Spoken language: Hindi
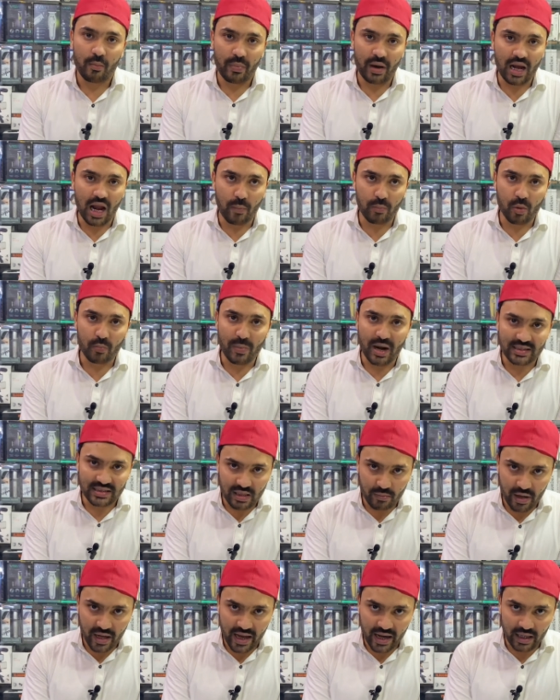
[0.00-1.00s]
पहले आपको
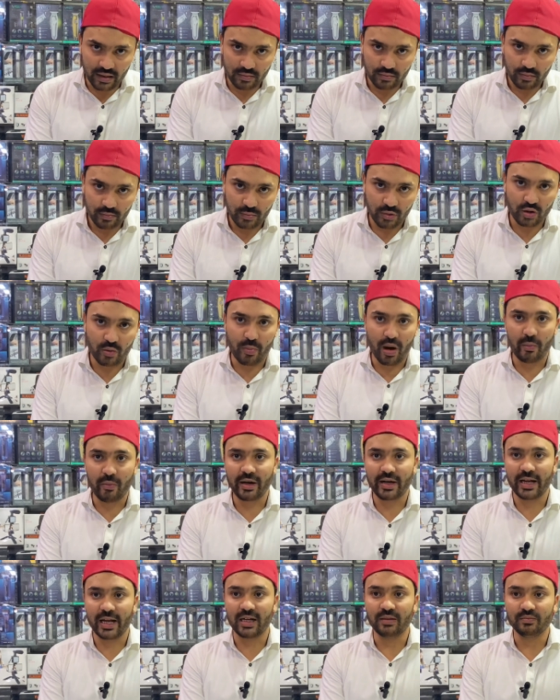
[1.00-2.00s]
पार्सल मिलेगा फिर मुझे
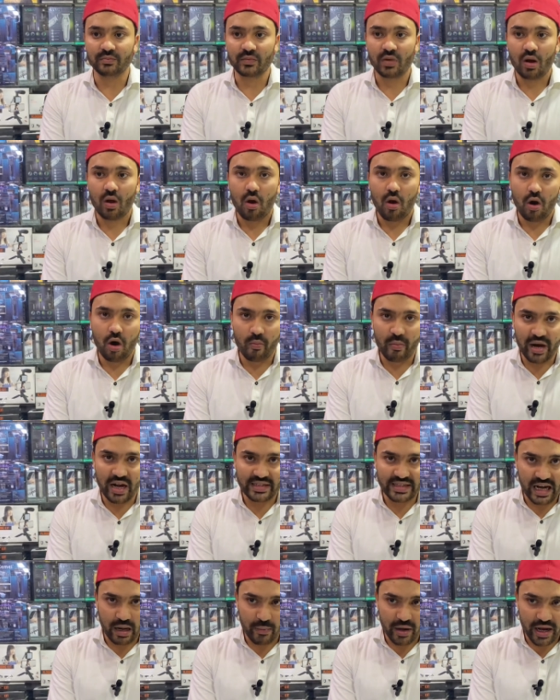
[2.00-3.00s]
पेमेंट देना और मेरे
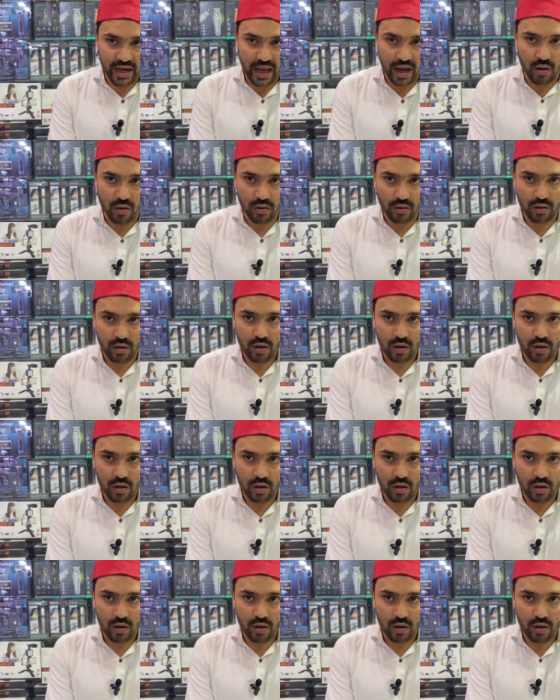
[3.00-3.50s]
चैनल में नए हो